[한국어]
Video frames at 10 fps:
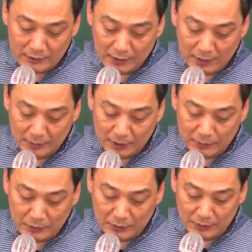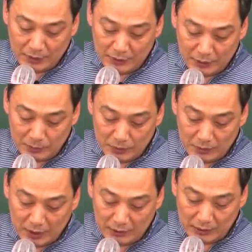때문에 부동산
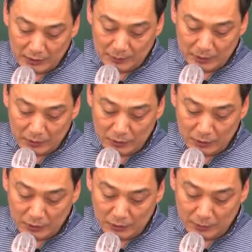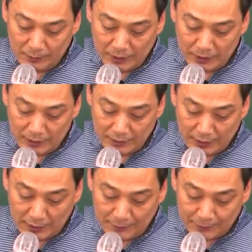정보 획득 비용이 어, 높아진다.